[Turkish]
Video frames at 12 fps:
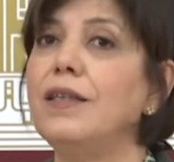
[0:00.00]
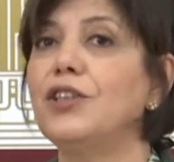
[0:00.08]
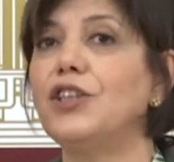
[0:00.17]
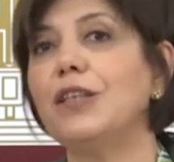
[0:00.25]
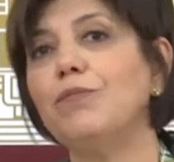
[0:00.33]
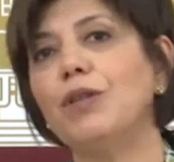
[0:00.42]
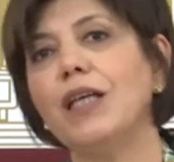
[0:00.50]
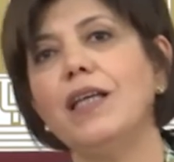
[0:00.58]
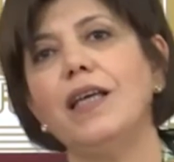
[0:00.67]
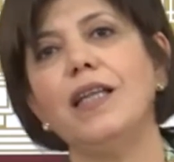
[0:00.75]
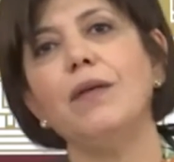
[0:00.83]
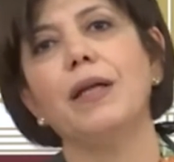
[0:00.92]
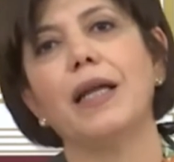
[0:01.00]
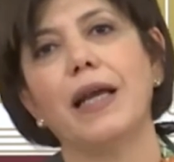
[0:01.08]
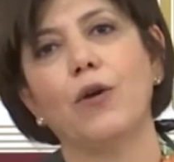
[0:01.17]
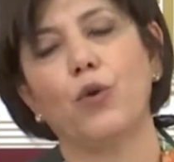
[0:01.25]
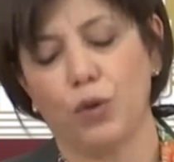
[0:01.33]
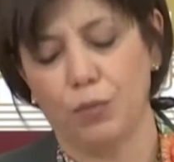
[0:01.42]
şimdi yeni bir
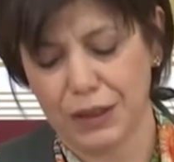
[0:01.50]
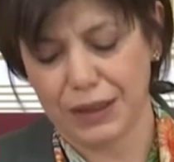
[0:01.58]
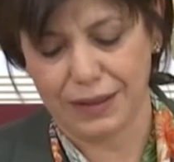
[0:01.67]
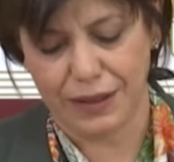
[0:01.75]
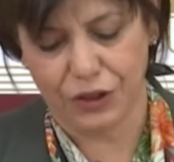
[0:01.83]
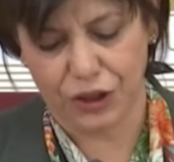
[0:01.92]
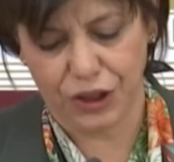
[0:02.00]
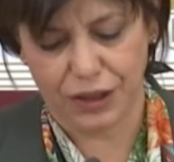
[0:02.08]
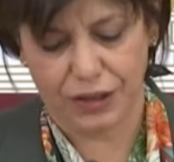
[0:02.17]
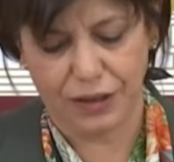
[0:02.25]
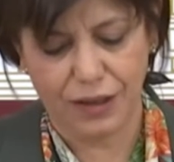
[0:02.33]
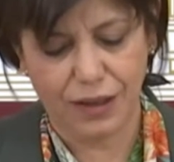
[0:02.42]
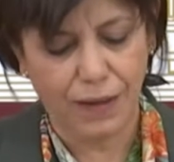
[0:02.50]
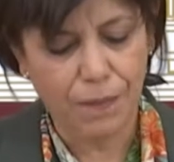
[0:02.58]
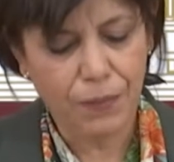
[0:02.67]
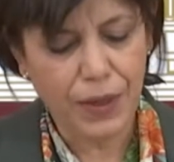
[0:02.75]
ekonomist de çıktı.